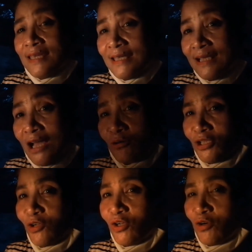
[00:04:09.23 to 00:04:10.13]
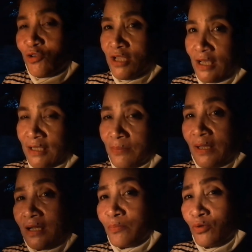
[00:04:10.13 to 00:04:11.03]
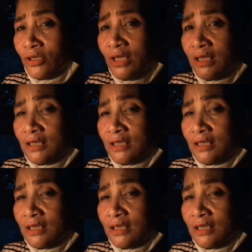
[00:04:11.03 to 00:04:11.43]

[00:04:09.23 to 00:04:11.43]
ilaw ni Lola Juliana para po hindi